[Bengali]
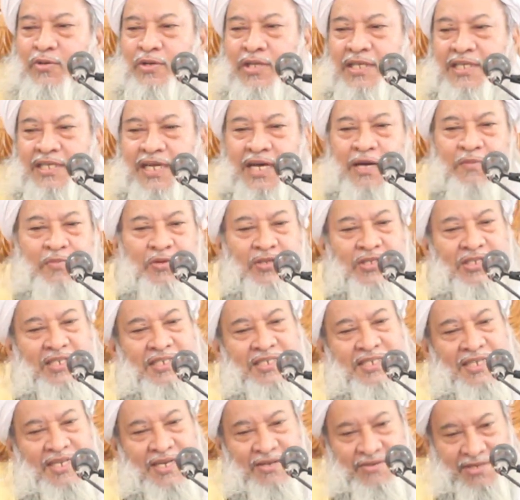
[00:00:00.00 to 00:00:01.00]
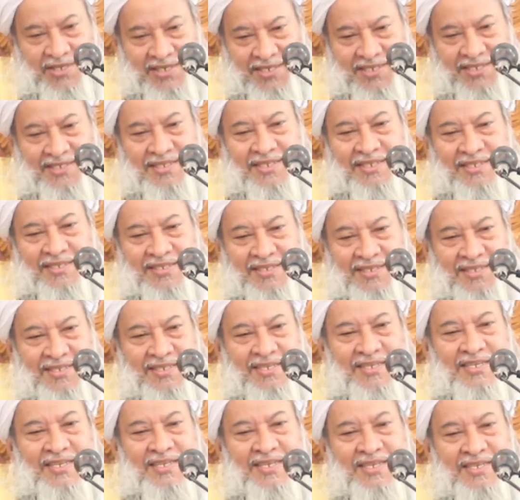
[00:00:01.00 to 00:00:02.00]
কুড়ি টাকা পঁচিশ টাকা হয়ে গেছে
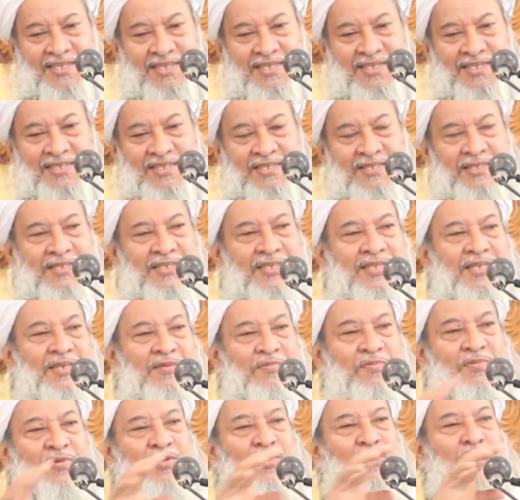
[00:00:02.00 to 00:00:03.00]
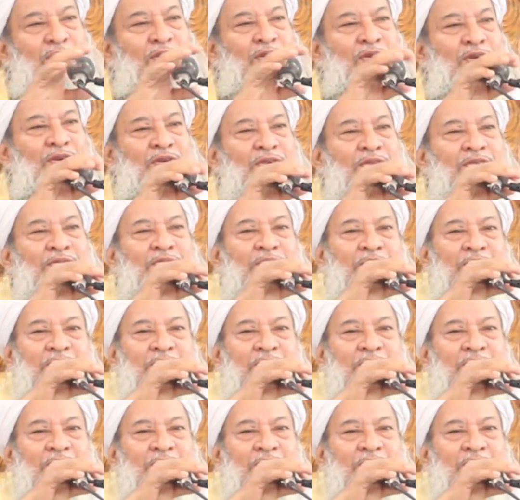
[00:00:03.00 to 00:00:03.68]
পনেরো